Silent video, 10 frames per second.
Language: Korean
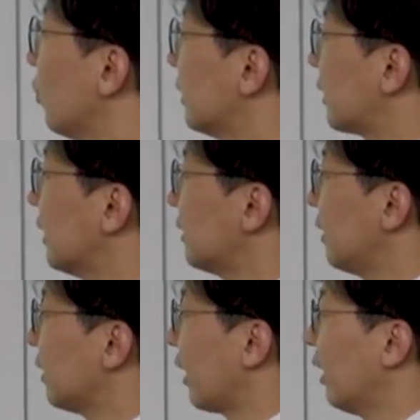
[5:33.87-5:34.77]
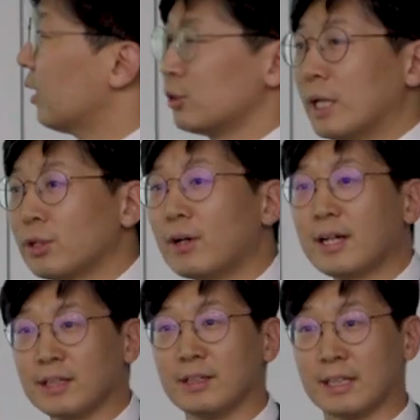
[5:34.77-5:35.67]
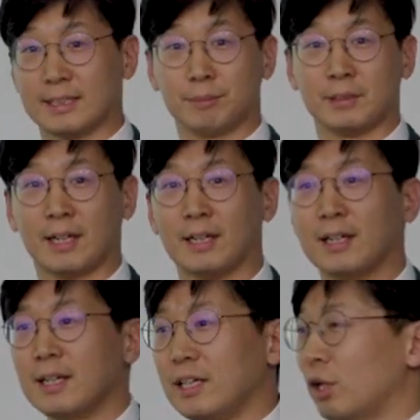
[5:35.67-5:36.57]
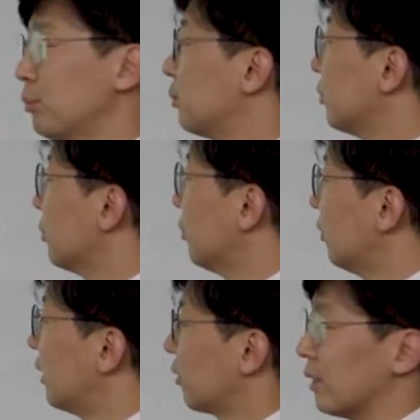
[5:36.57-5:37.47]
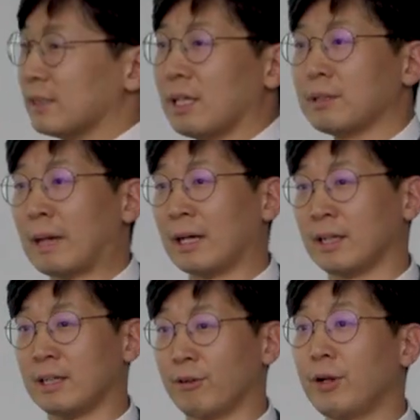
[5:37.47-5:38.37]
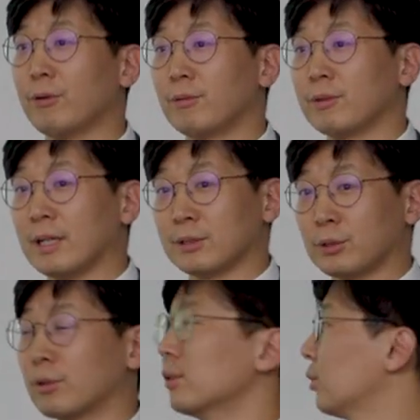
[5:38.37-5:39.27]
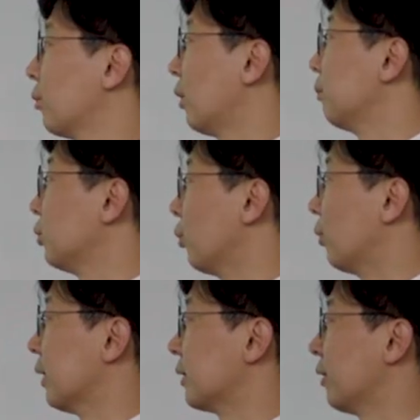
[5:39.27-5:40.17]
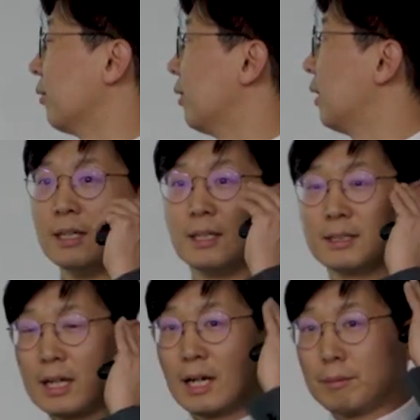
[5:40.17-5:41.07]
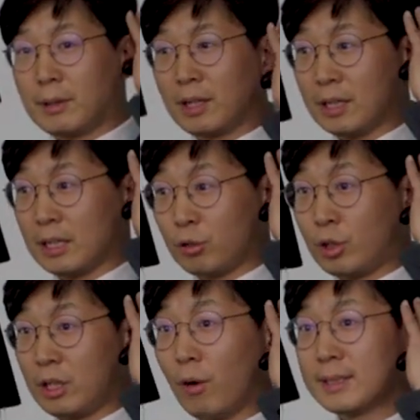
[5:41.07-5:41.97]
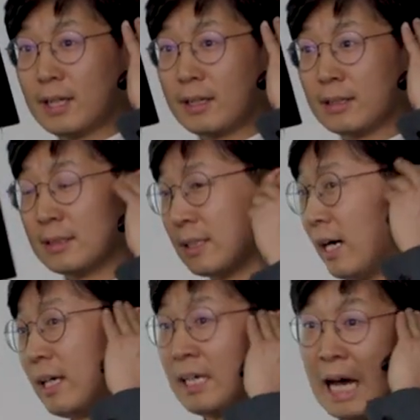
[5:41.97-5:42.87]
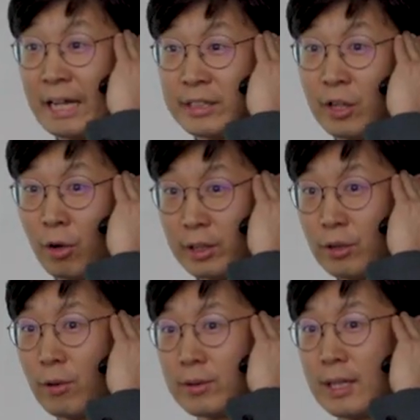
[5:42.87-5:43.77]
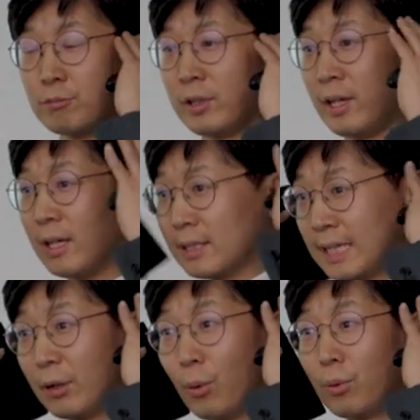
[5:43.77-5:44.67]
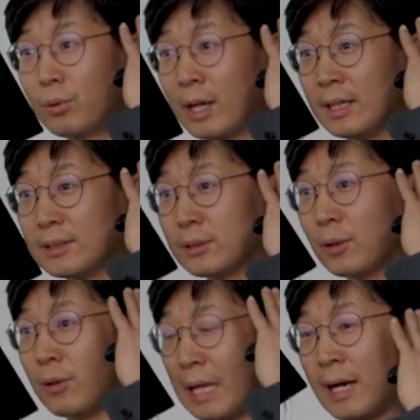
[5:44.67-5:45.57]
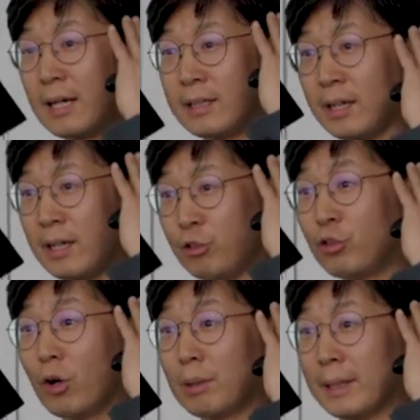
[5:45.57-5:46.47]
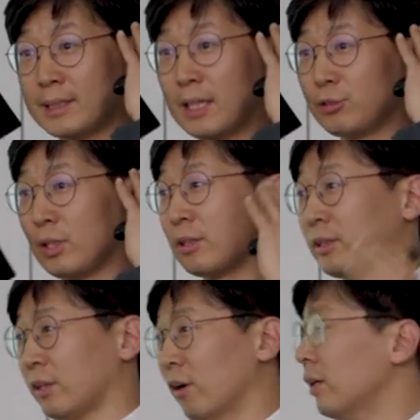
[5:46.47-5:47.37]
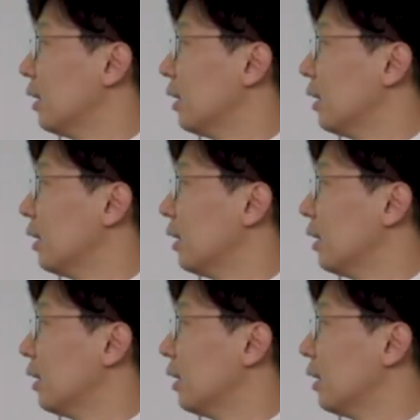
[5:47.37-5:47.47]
노이즈 캔슬링의 최적화 기능이 있습니다. 이런 부분도 굉장히 많이 활용해서 적극적으로 하면 좋을 것 같아요. 사람의 이귀 형상이라든가 이 안경 이런 것 때문에 착용에 있어서 약간의 유격이 발생할 수 있거든요.